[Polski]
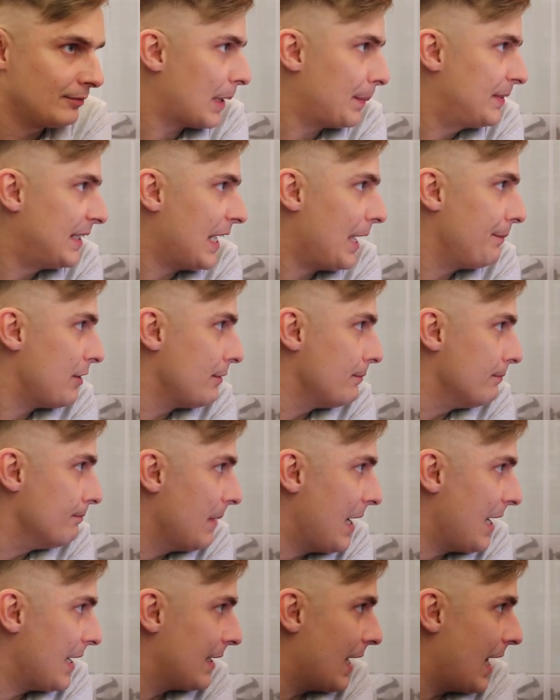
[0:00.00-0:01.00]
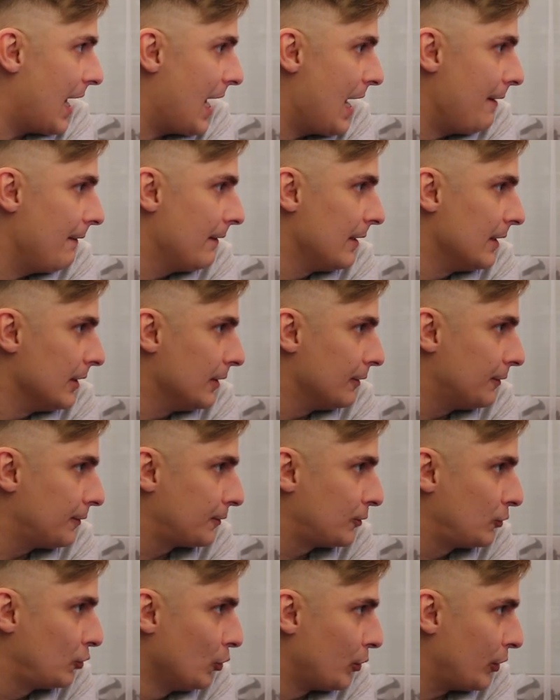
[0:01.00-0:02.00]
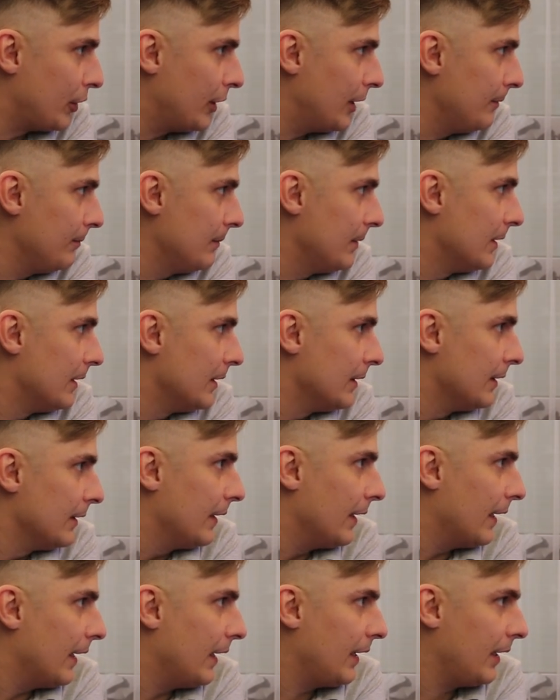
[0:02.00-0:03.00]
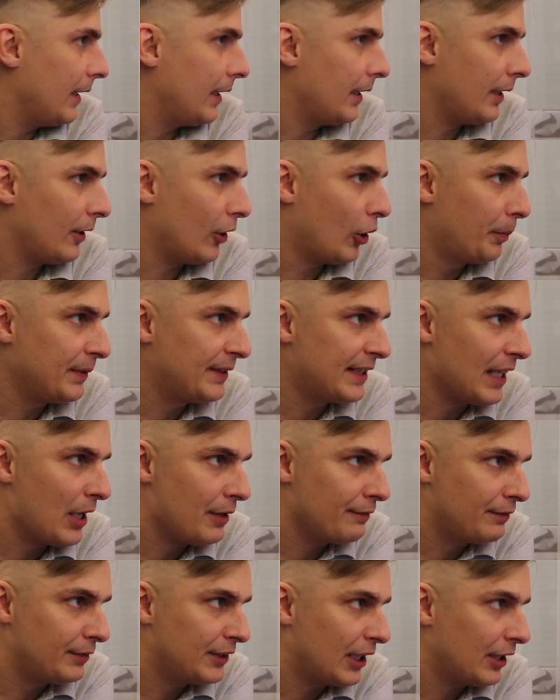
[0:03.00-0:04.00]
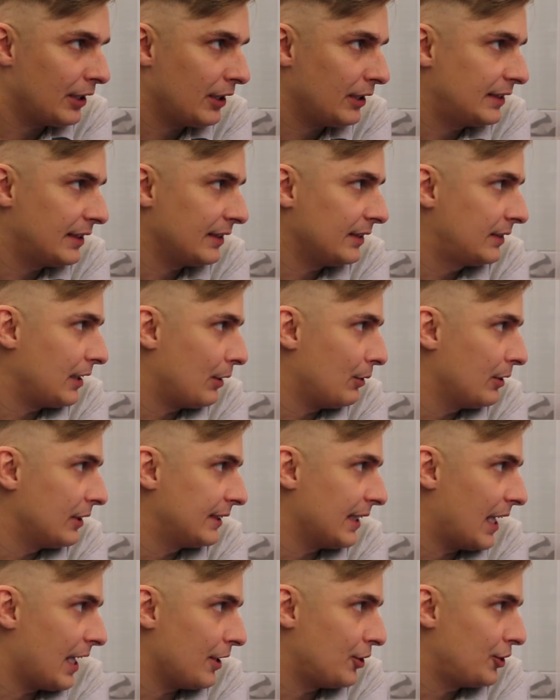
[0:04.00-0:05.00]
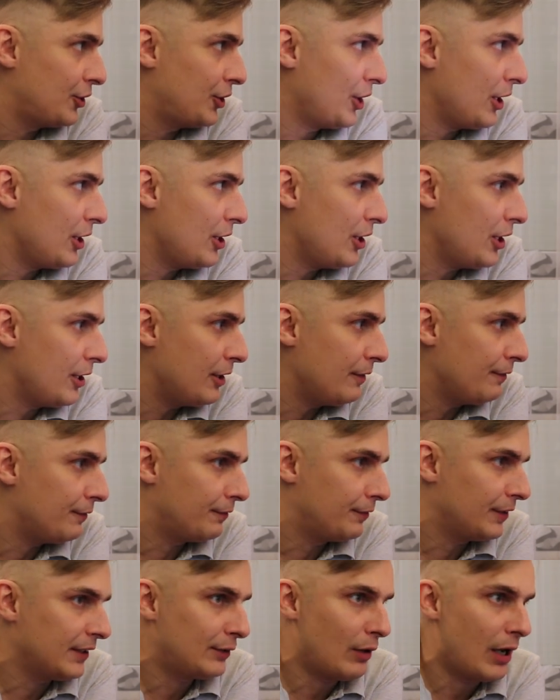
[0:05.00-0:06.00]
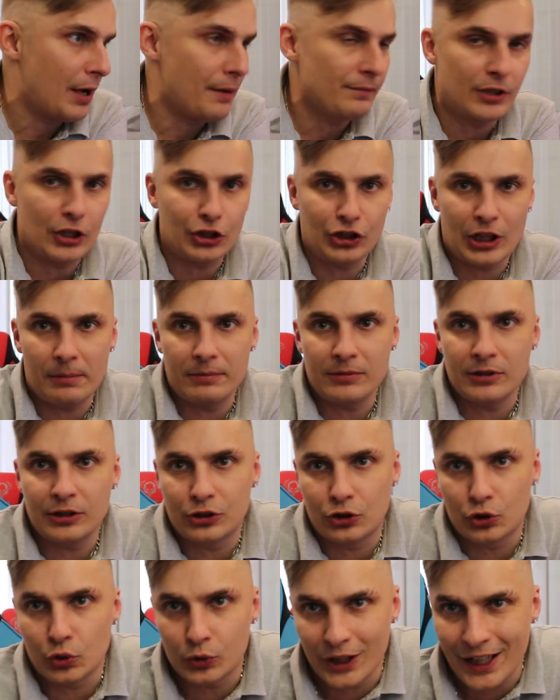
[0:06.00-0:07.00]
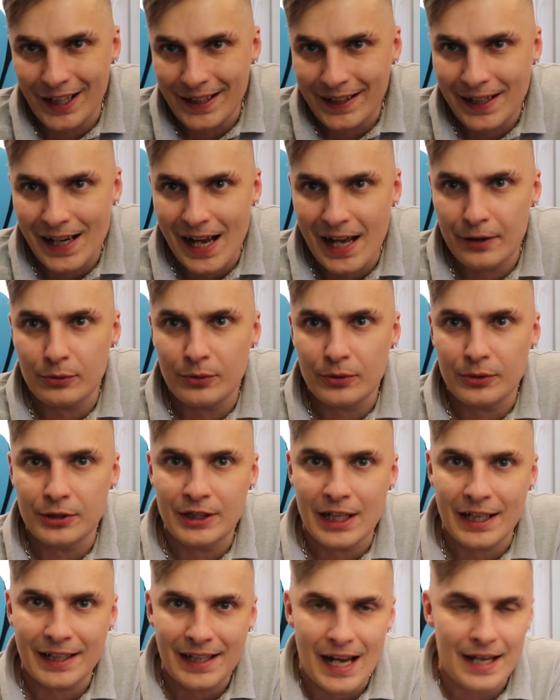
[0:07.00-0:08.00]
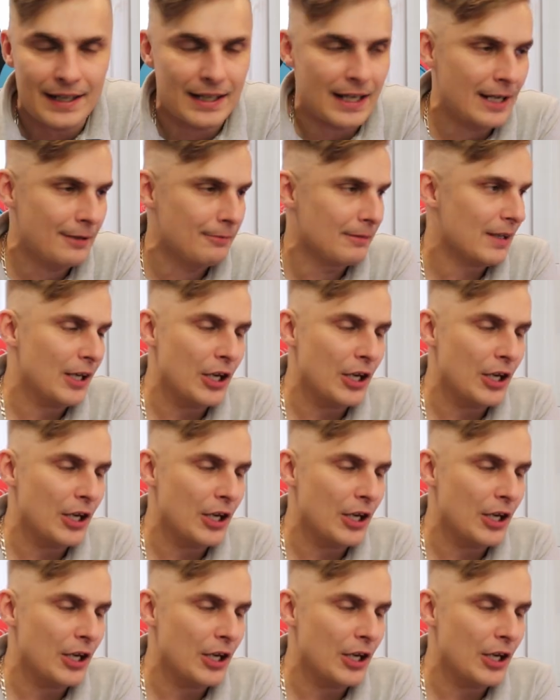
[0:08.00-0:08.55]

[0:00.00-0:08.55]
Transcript: Napisałem im maila w którym e, opisałem wyda- całe zajście i wysłałem też tam zrzuty ekranu i nagranie.